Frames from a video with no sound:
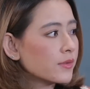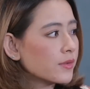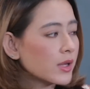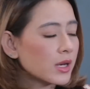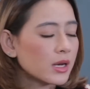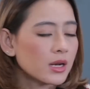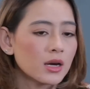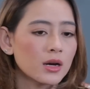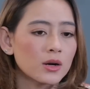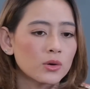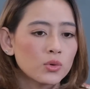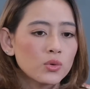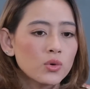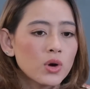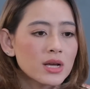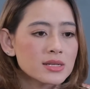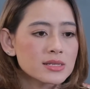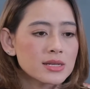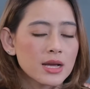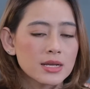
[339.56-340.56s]
Vin, aku
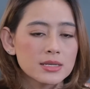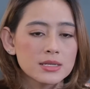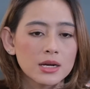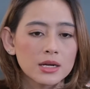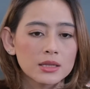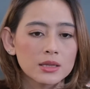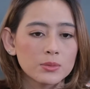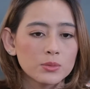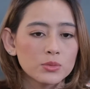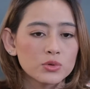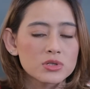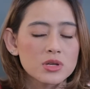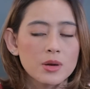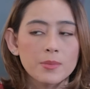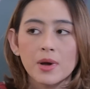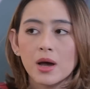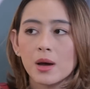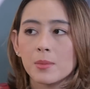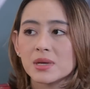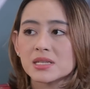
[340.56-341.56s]
nggak sengaja ketemu
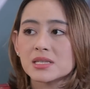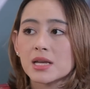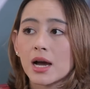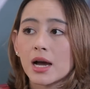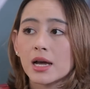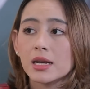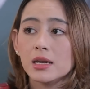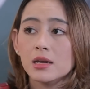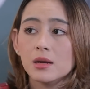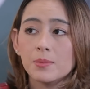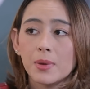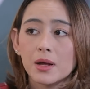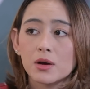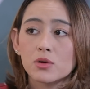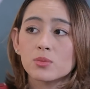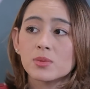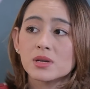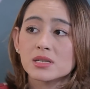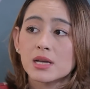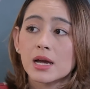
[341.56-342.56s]
sama Mas Saka di
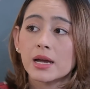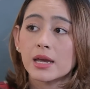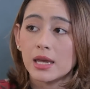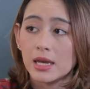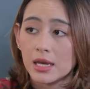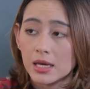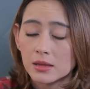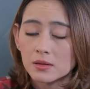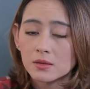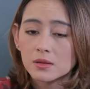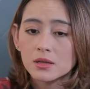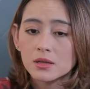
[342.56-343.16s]
depan rumah sakit.